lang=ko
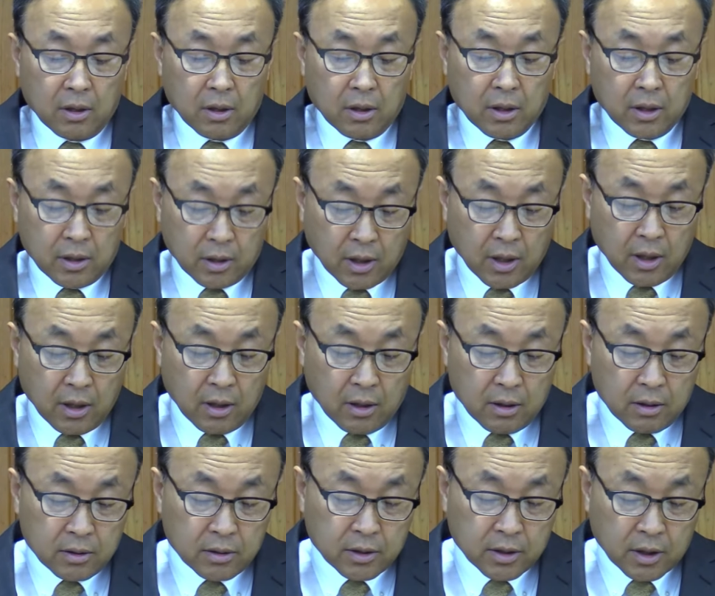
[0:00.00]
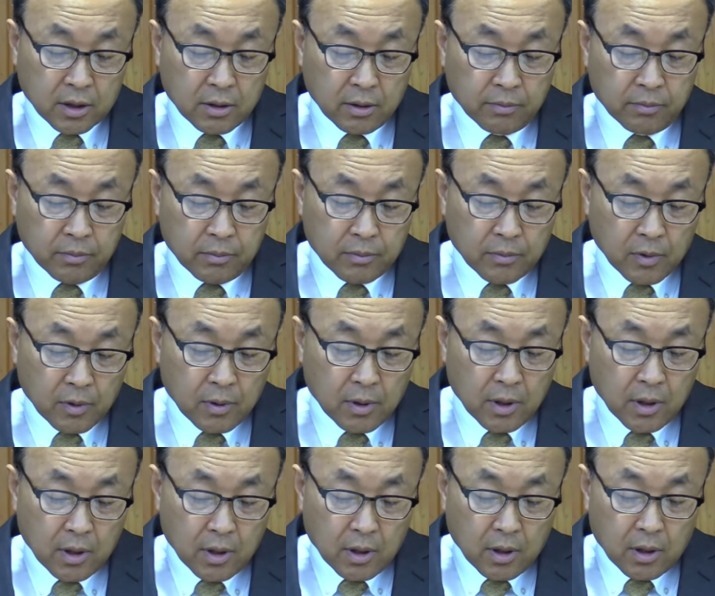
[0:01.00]
이렇게 지금
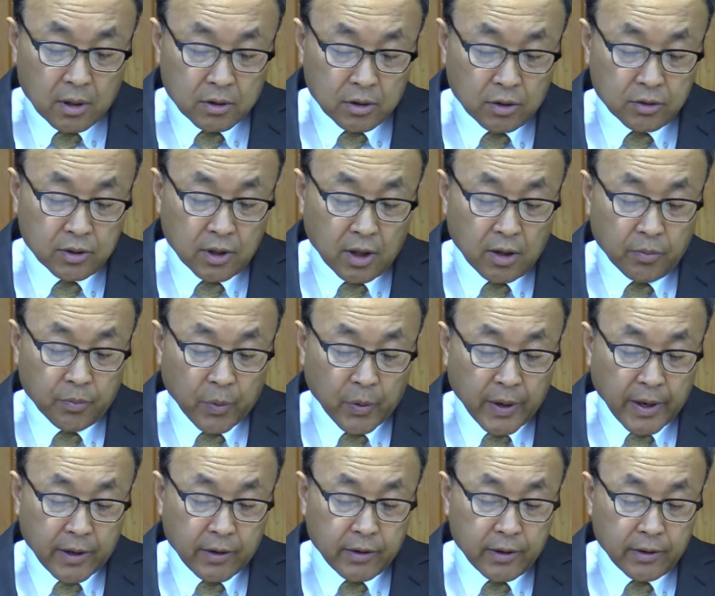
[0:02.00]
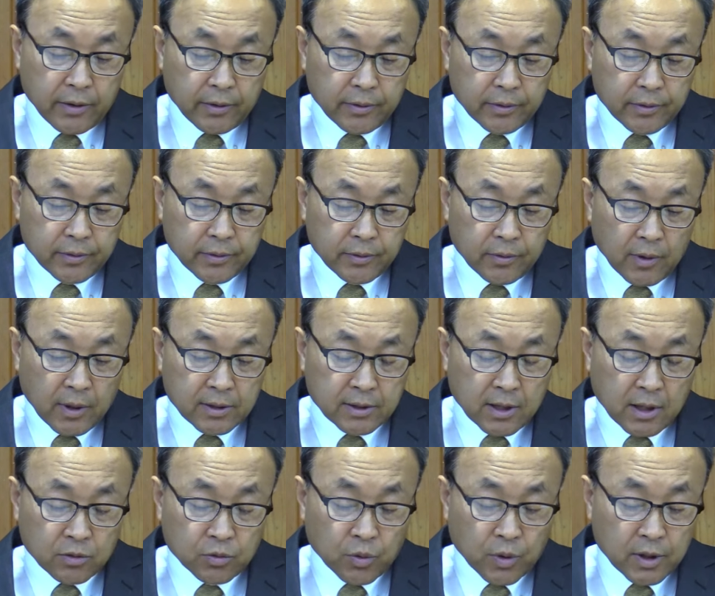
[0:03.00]
천사를 보낸 거예요.
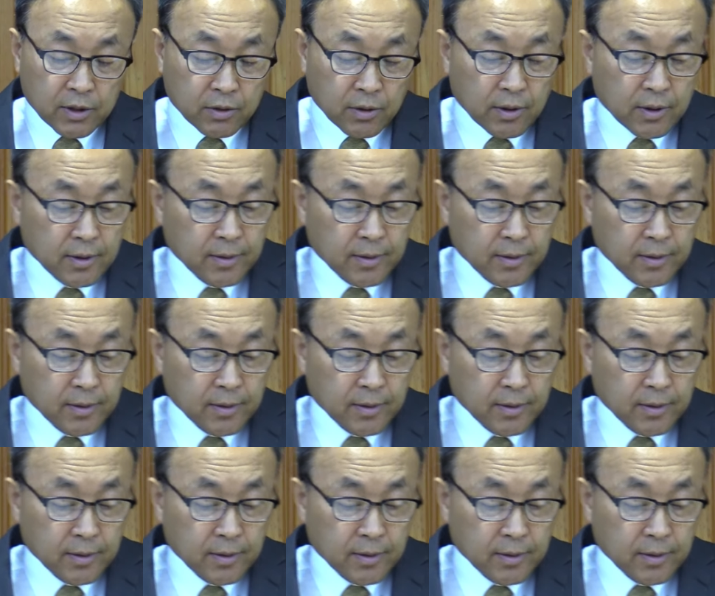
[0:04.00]
환상 속에서.